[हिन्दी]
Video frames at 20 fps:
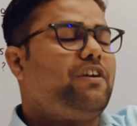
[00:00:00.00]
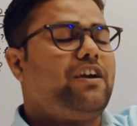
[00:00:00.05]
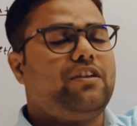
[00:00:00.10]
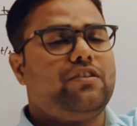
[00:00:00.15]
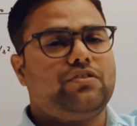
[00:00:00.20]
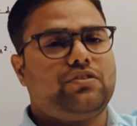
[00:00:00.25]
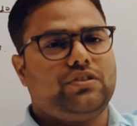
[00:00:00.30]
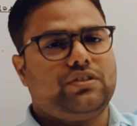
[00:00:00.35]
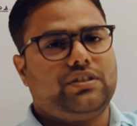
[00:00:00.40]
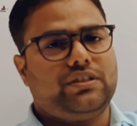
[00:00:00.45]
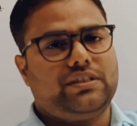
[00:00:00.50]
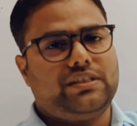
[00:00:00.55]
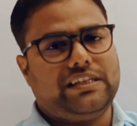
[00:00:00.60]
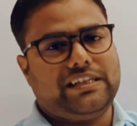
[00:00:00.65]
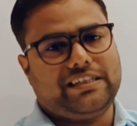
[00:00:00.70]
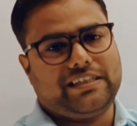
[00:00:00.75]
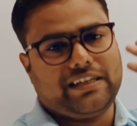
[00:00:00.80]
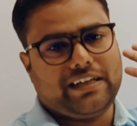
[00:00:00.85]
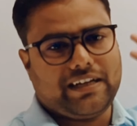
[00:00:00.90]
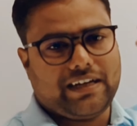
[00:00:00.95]
वेलोसिटी
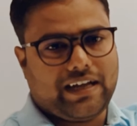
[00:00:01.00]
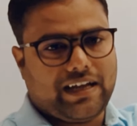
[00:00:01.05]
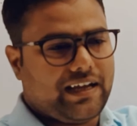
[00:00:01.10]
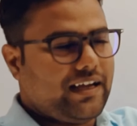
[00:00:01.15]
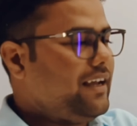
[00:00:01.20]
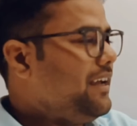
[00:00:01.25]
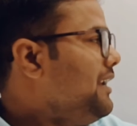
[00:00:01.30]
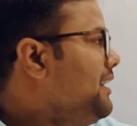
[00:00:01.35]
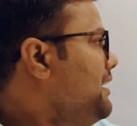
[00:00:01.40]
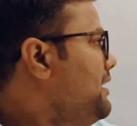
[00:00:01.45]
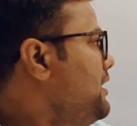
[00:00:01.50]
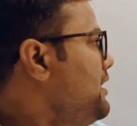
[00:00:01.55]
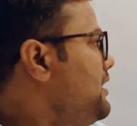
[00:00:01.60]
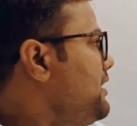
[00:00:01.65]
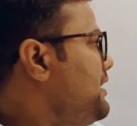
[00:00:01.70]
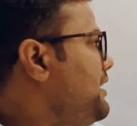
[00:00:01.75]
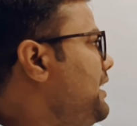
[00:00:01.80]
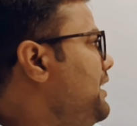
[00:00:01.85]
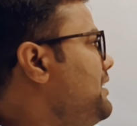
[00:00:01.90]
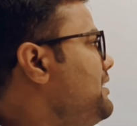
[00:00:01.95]
से चल रहा है
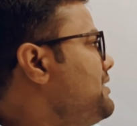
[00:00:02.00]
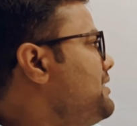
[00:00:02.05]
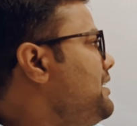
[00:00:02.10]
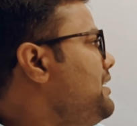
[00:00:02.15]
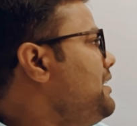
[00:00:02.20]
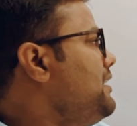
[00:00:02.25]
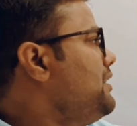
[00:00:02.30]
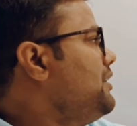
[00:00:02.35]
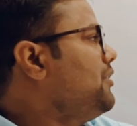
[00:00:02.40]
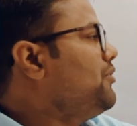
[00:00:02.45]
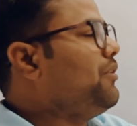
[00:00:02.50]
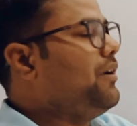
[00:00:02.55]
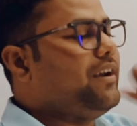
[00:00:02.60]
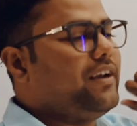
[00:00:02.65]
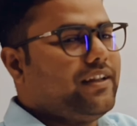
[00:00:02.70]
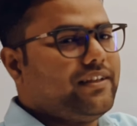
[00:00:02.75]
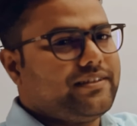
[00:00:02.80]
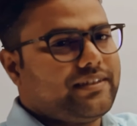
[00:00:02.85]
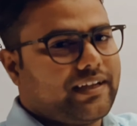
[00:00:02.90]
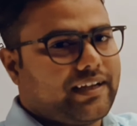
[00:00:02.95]
टेन से
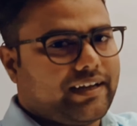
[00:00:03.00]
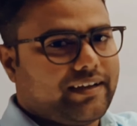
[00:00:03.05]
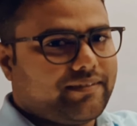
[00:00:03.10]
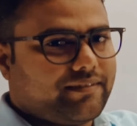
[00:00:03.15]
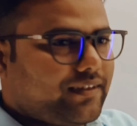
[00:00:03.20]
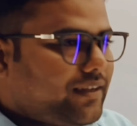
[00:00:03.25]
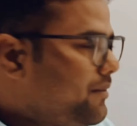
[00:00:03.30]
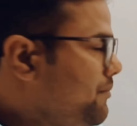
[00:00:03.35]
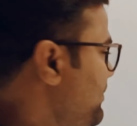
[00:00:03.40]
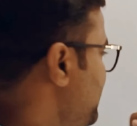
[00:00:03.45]
ट्वेंटी सेकेंड